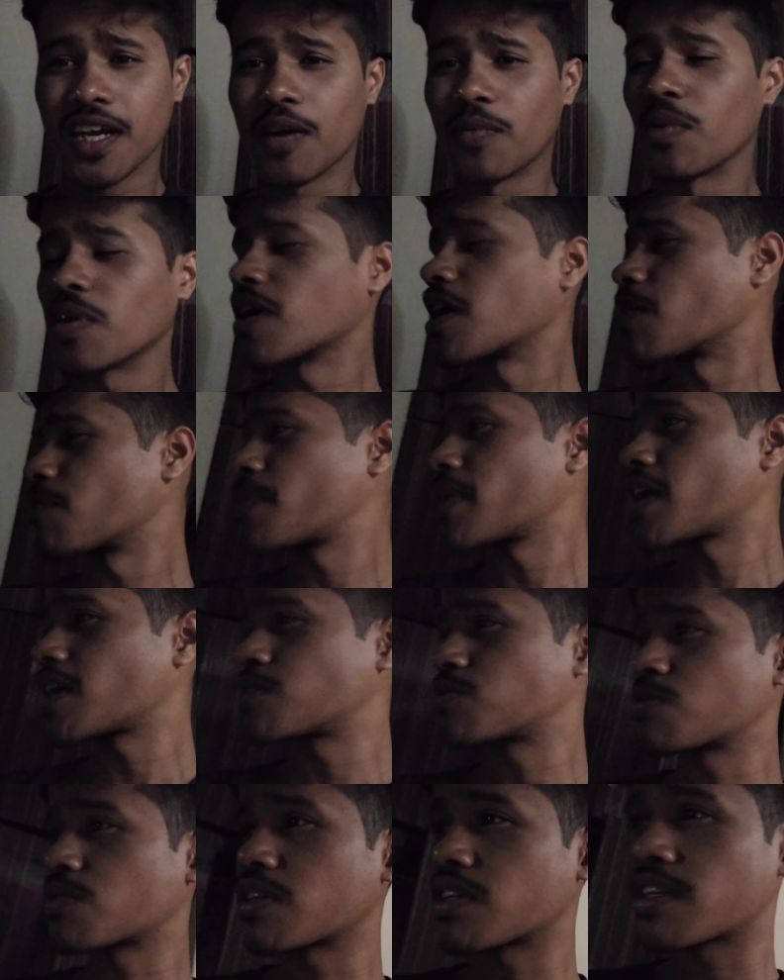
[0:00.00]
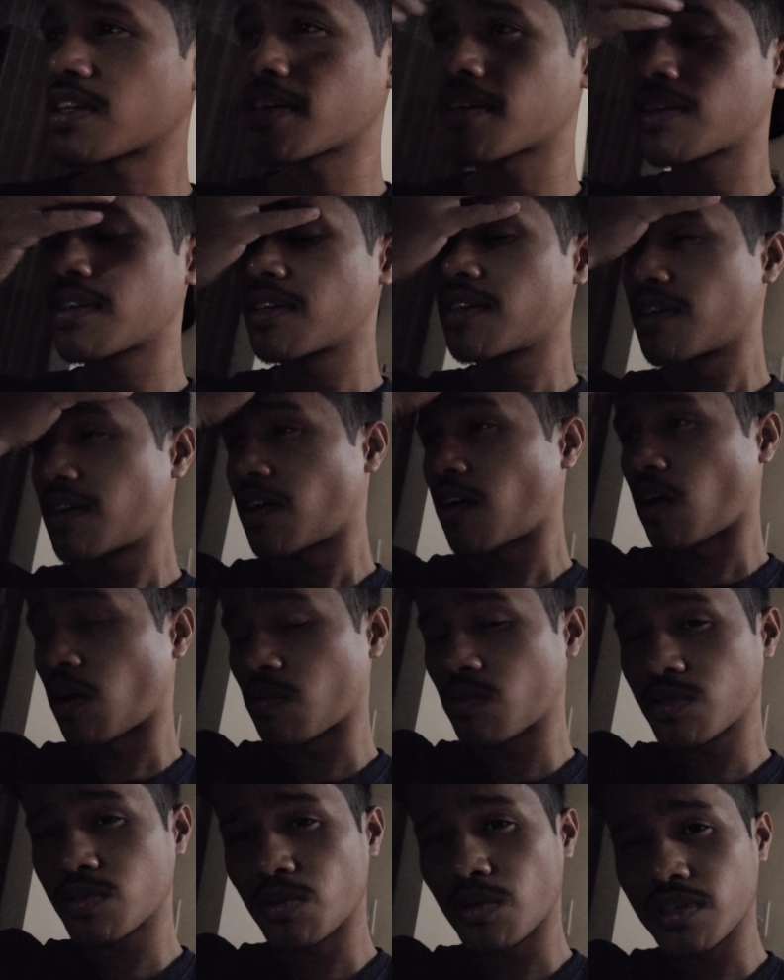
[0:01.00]
हम लोग घर पे आ चुके थे
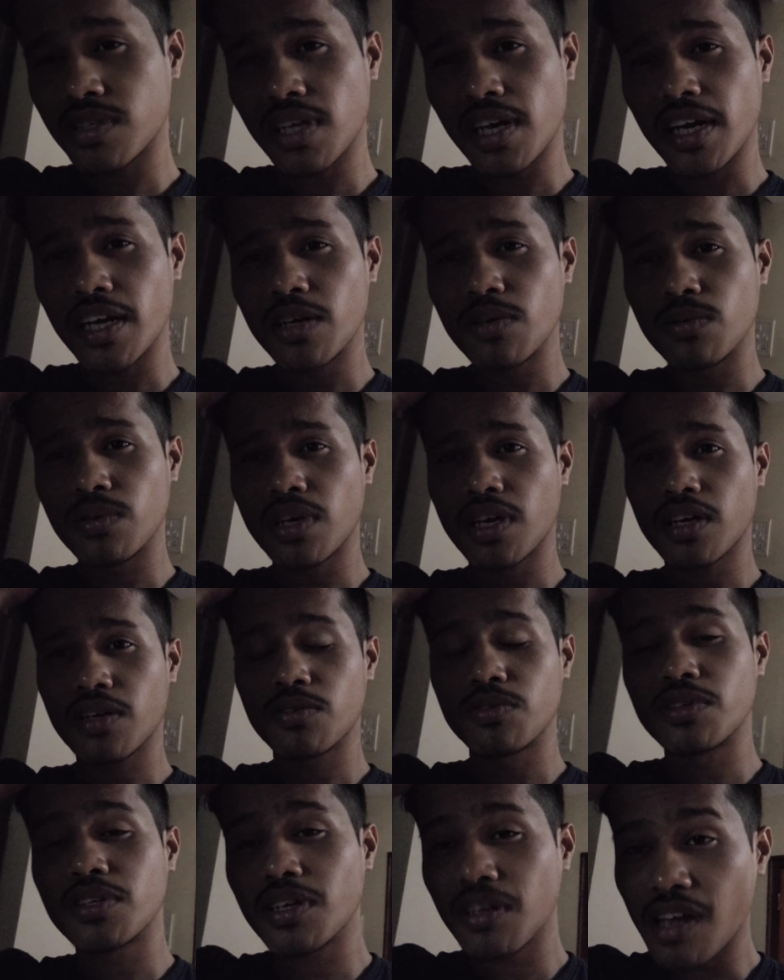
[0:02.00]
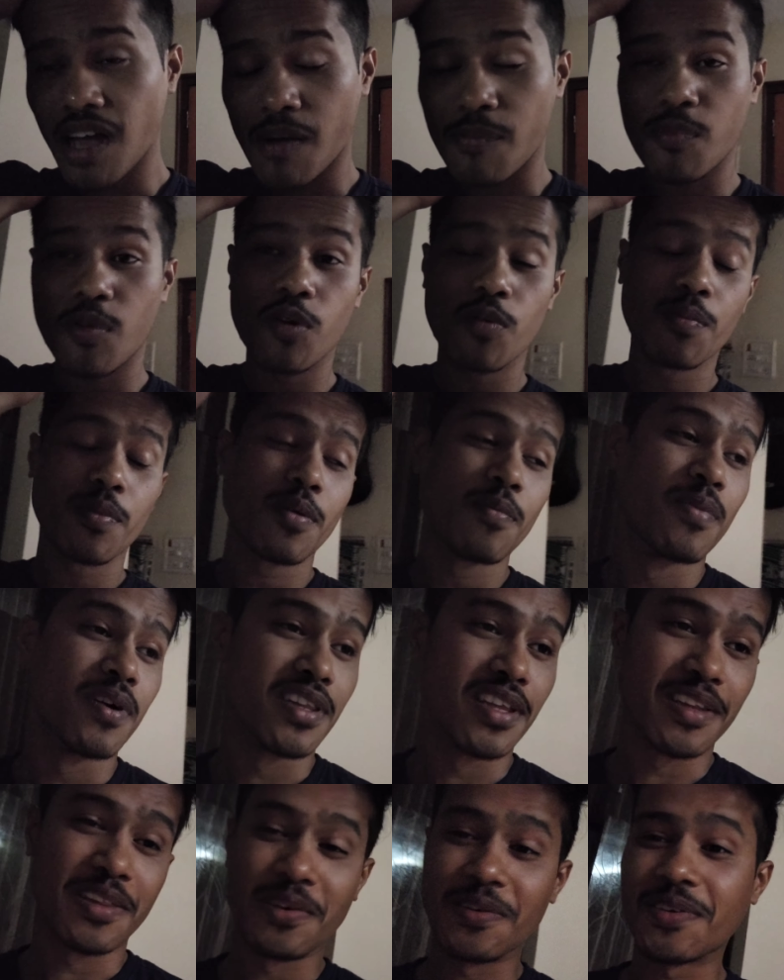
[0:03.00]
ऑलमोस्ट थोड़ा सा लेट हो गया क्योंकि आपको मैं
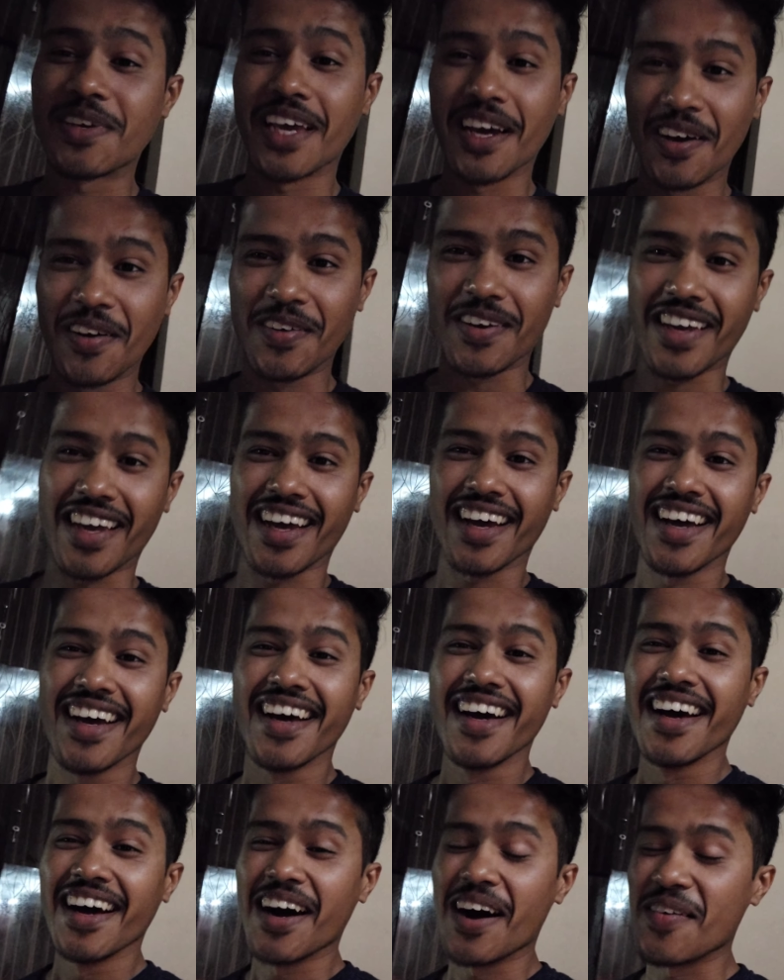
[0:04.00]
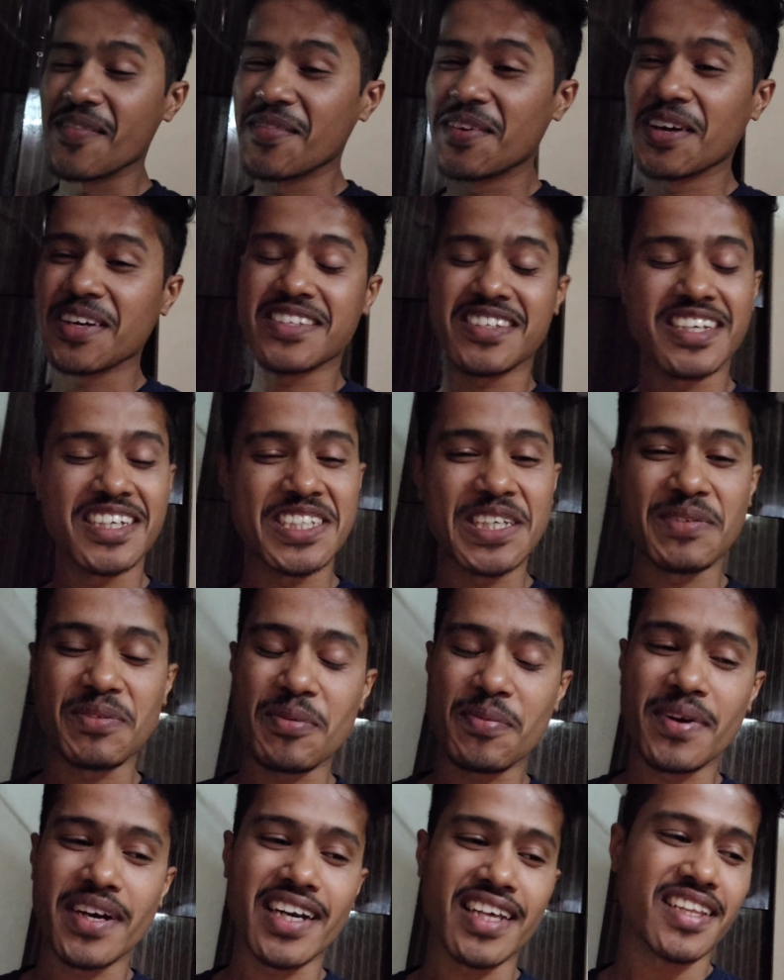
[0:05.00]
बताता हूँ क्या हो गया हम लोग स्टेशन पे
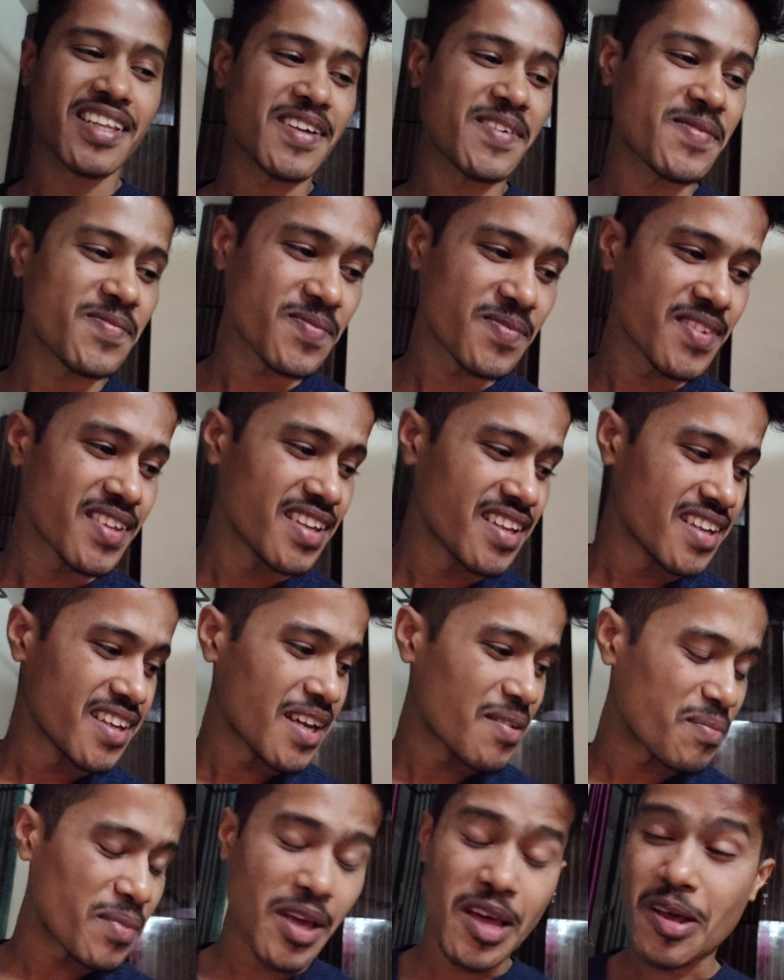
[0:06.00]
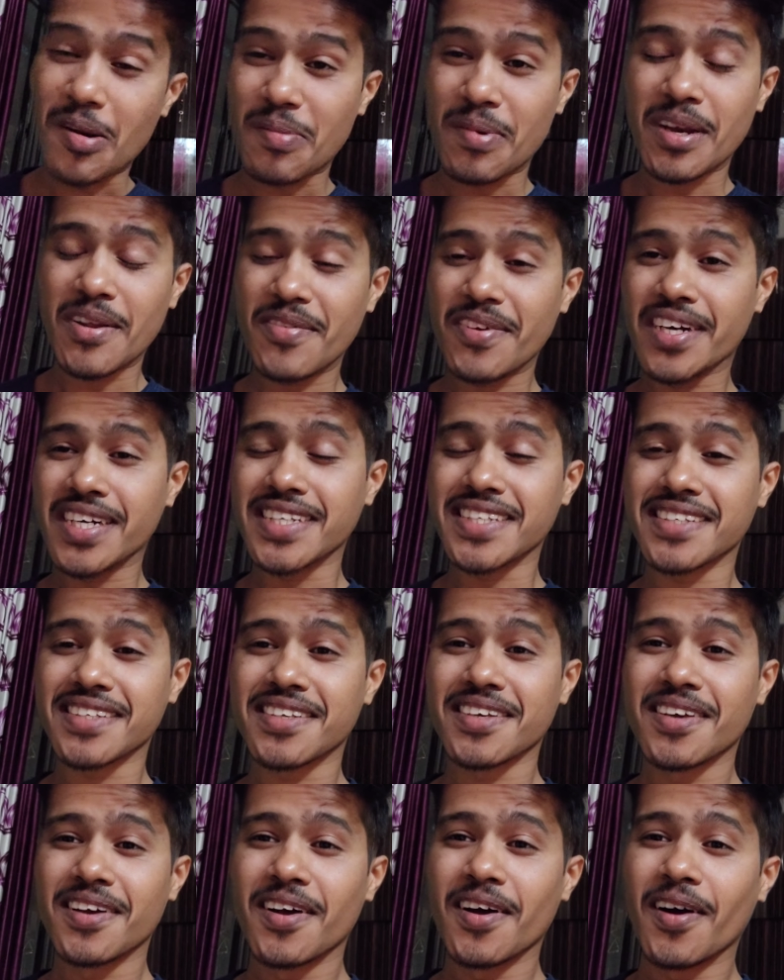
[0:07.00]
बैठे थे मैं और मेरे फ्रेंड्स
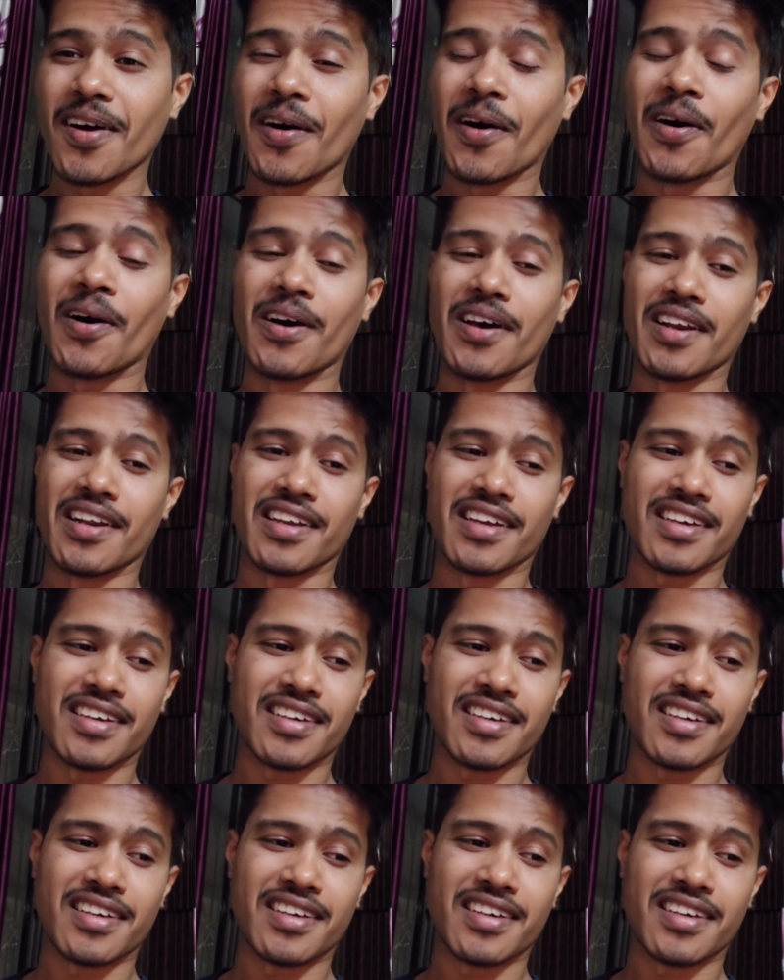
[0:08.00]
और